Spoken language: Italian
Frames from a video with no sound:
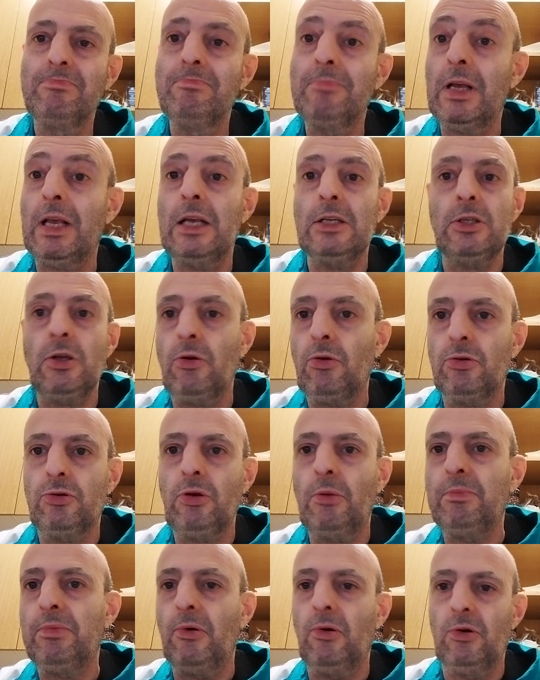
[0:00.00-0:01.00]
perché si è
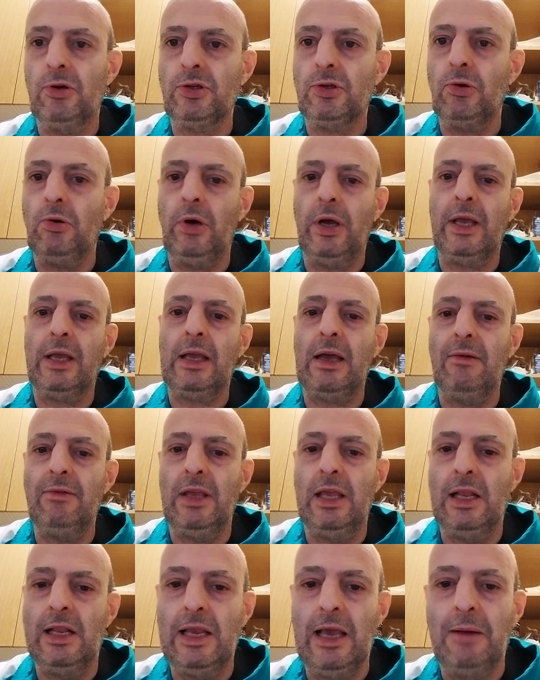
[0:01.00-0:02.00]
rotto polso e
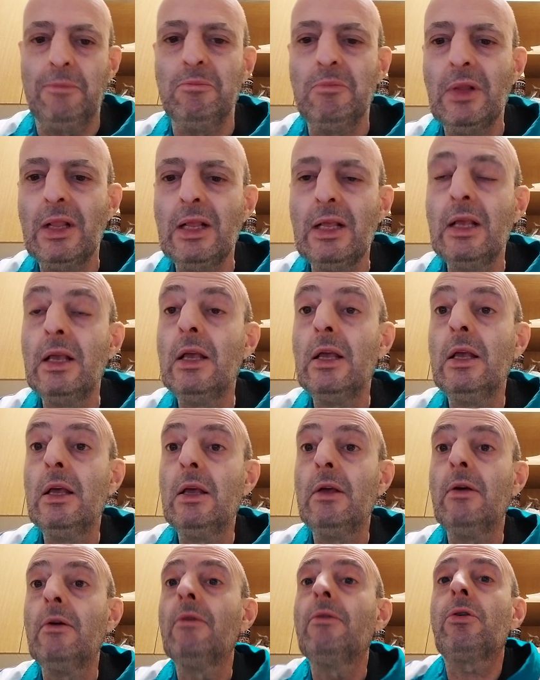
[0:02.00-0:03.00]
caviglia
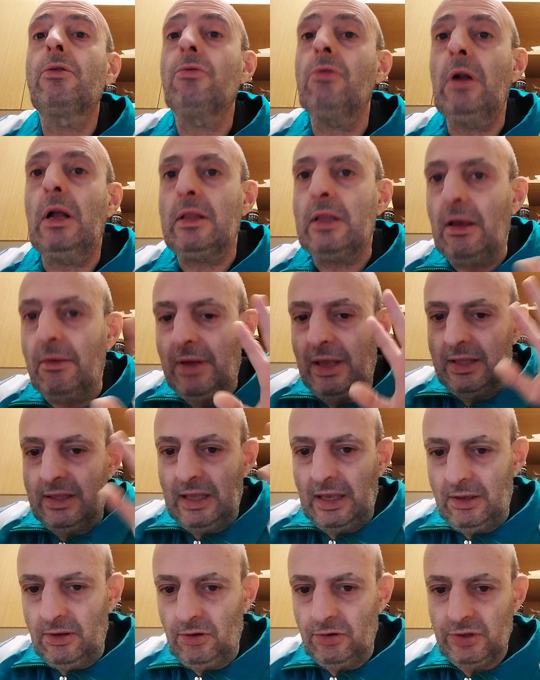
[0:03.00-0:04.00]

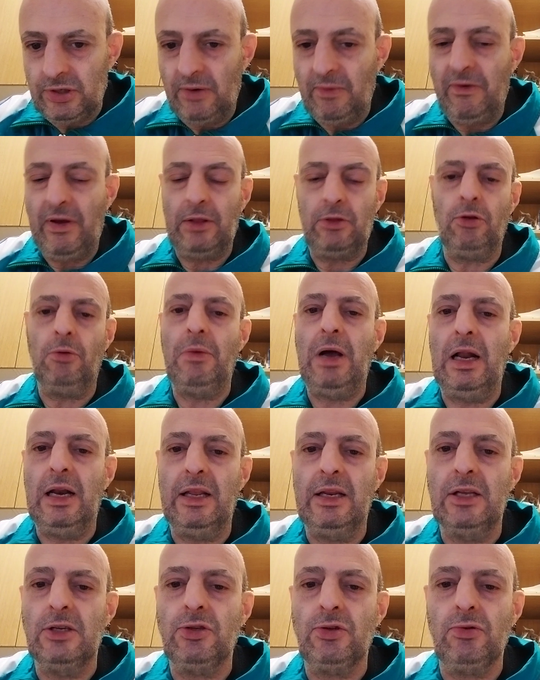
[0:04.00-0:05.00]
fortunatamente non si è fatto
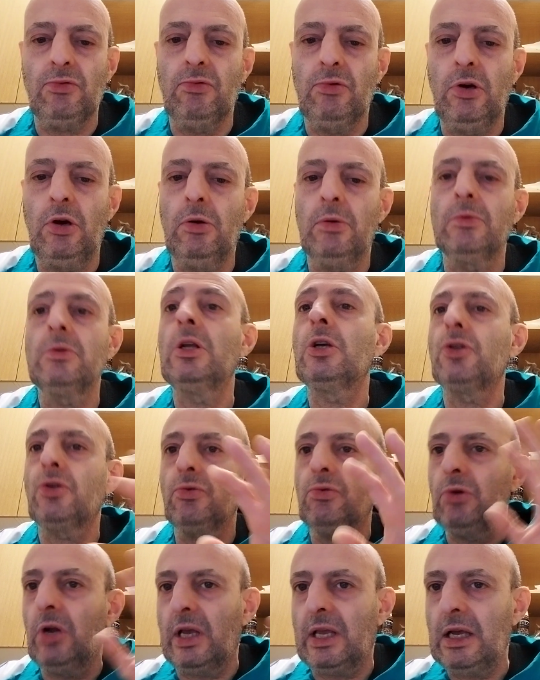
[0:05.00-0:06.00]
male nessuno
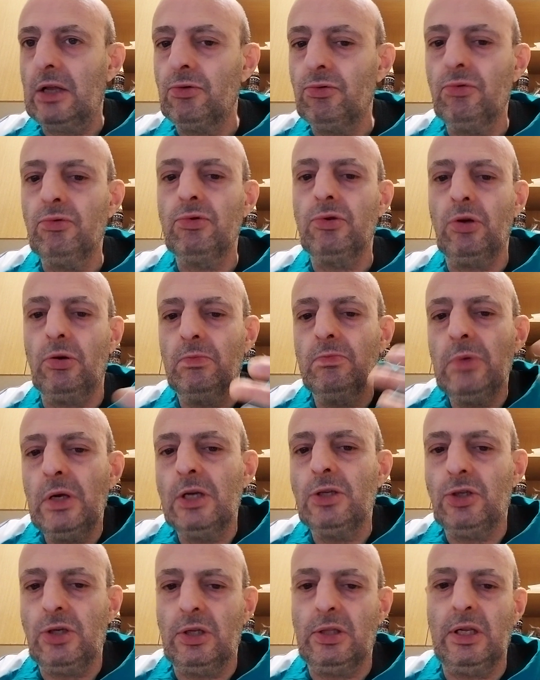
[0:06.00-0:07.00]
nessuno è caduto
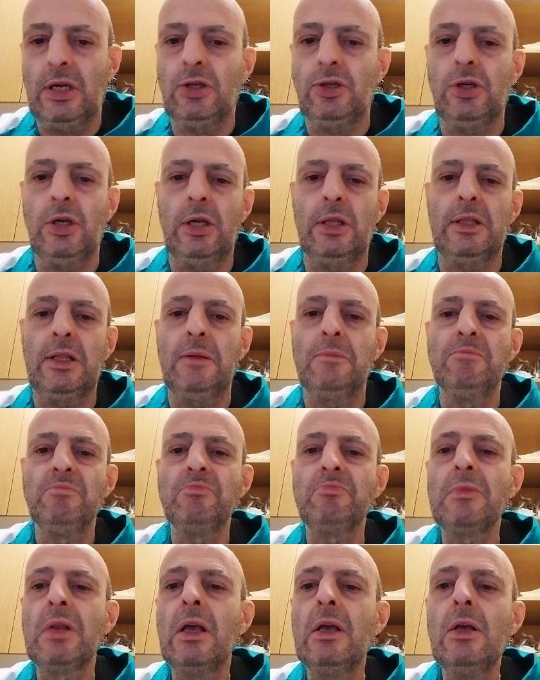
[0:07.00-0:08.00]
eccetera eccetera
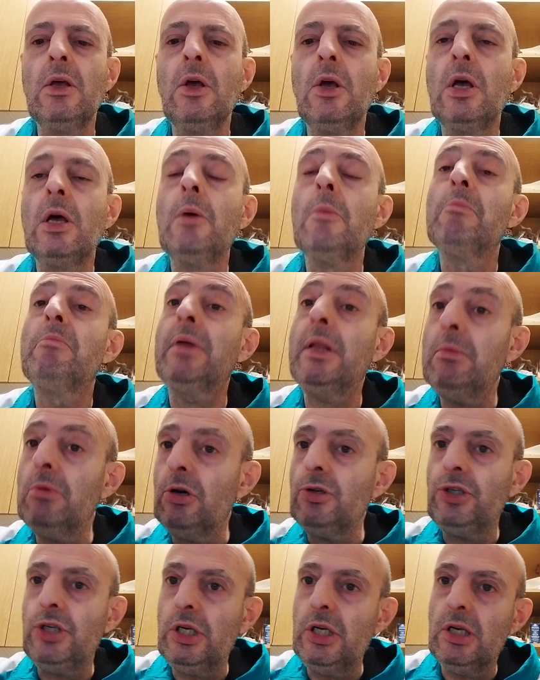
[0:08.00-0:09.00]

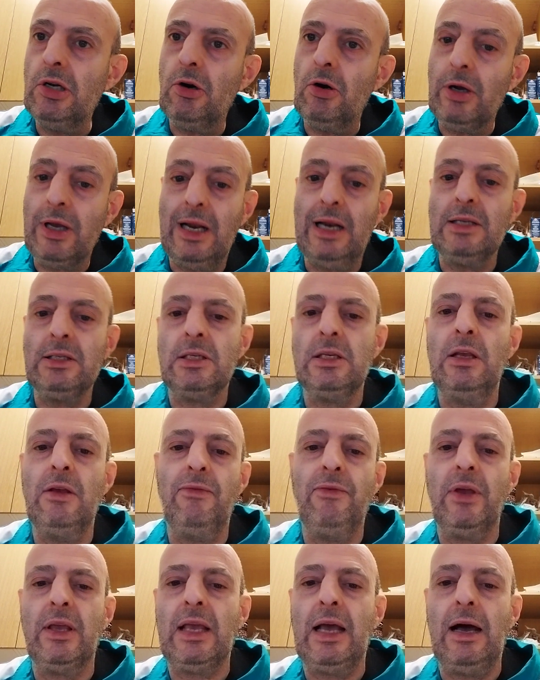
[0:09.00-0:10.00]
Primo giro
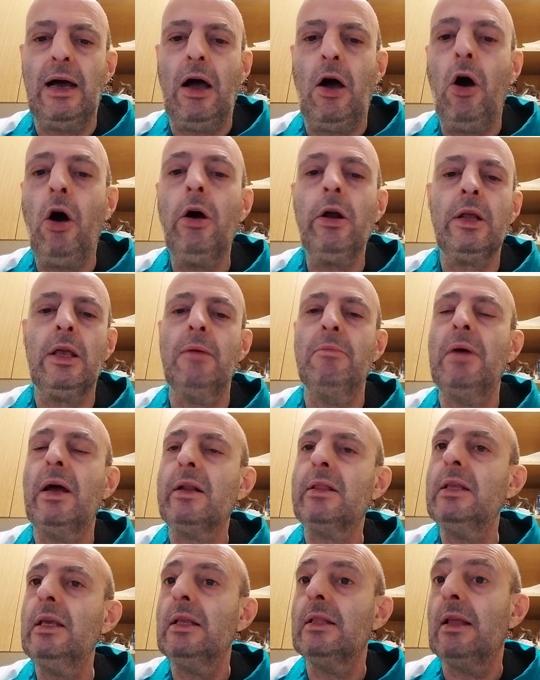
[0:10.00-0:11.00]
classifica Jorge
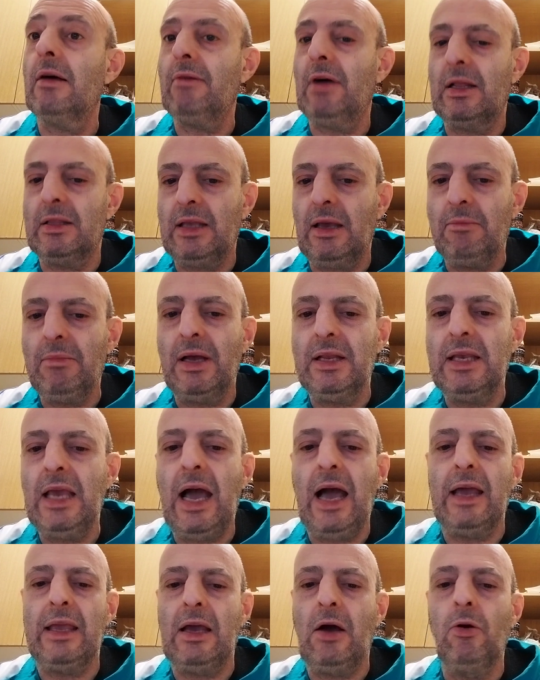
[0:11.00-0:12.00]
Martin davanti a
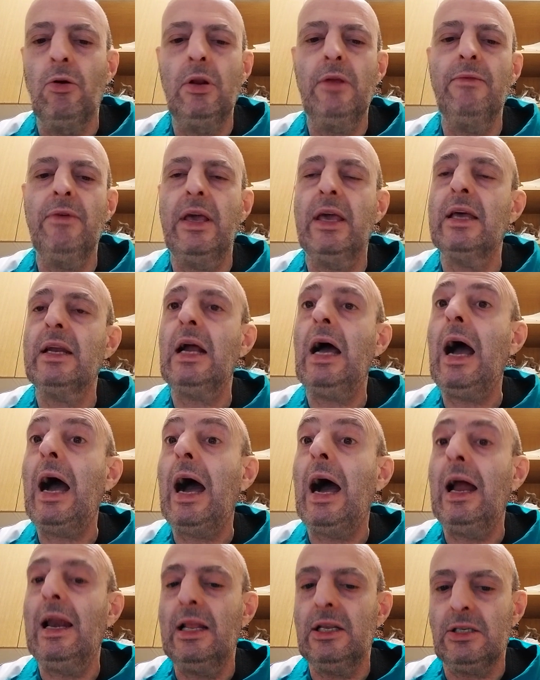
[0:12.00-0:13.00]
Bagnaia, Olivera,
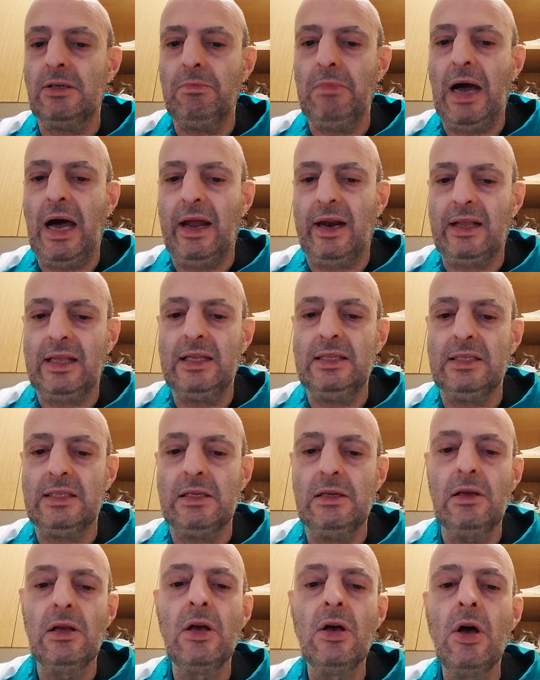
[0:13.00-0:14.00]
Alex
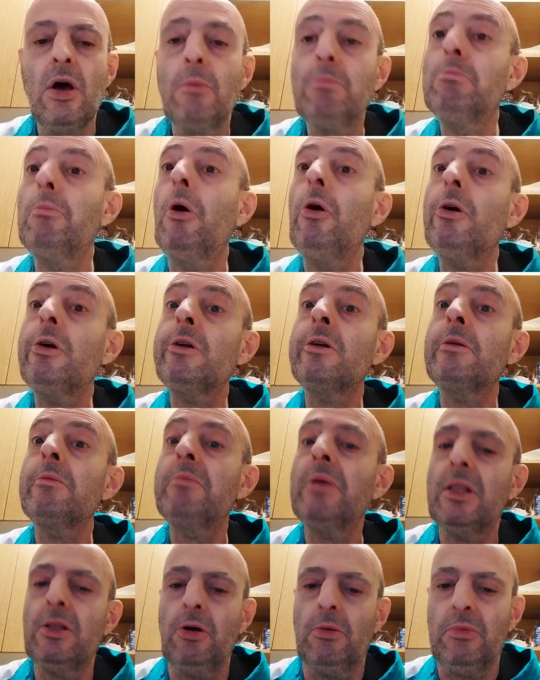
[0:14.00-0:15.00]
Marquez,
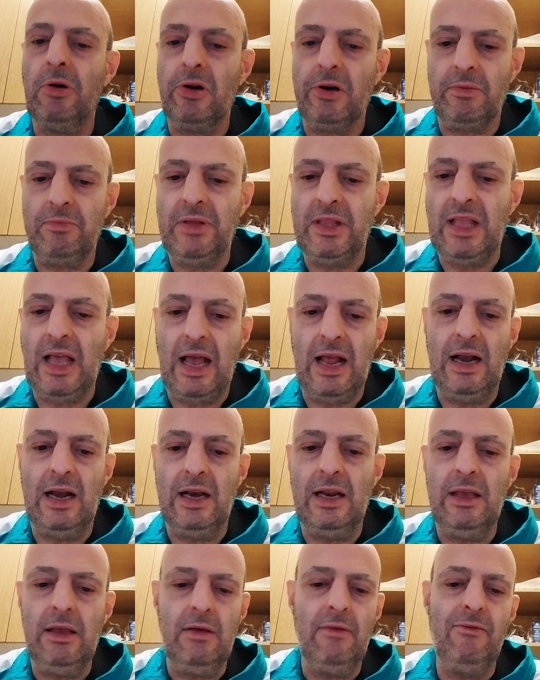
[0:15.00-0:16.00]
Morbido
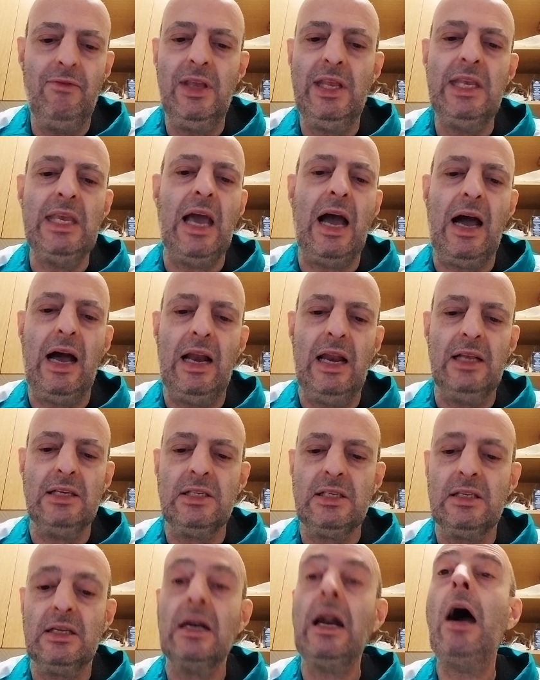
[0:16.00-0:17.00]
Morbidelli,
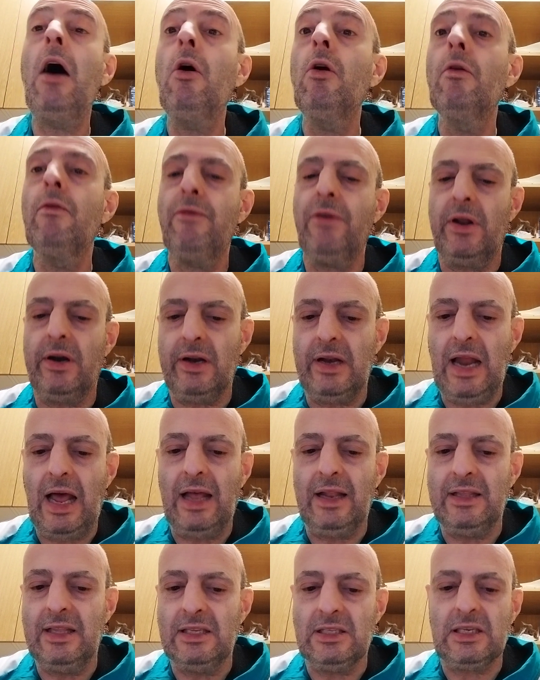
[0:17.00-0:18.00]
Vignales, Raul
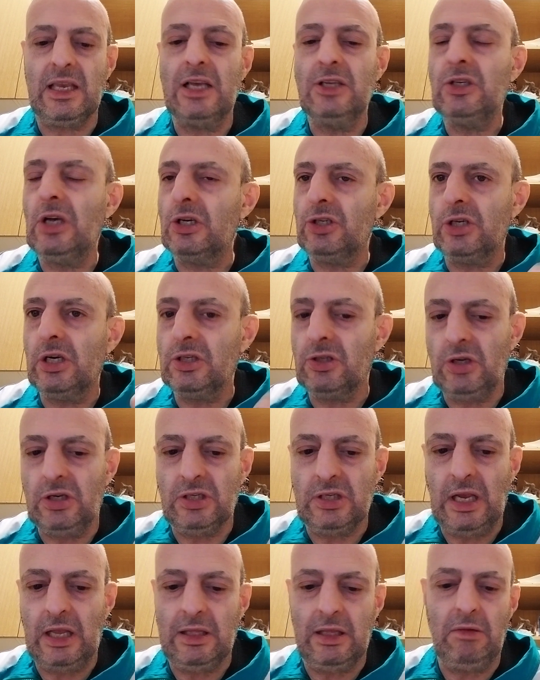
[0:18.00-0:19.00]
Fernandez che è già sceso in
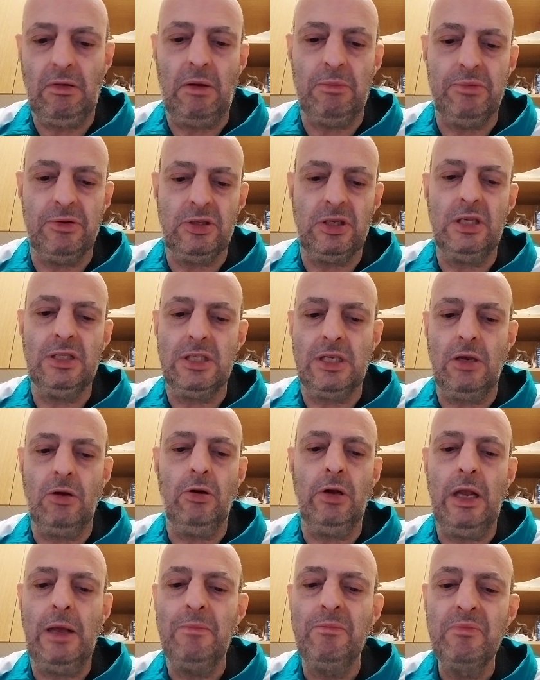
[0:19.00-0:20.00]
settima
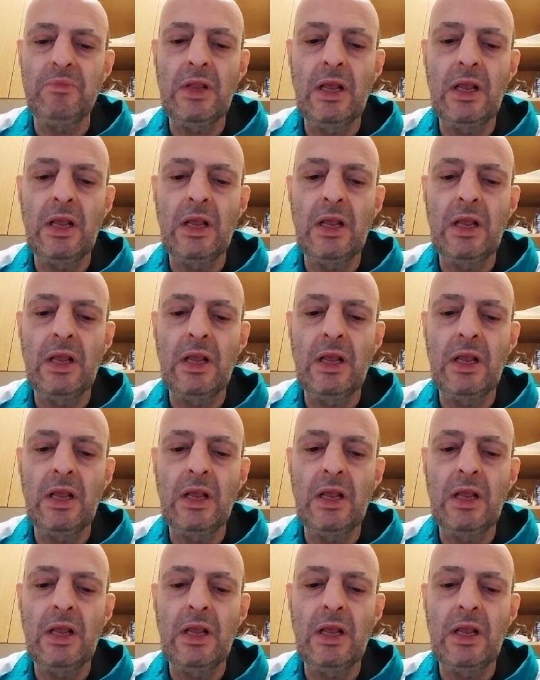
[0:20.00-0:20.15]
posizione,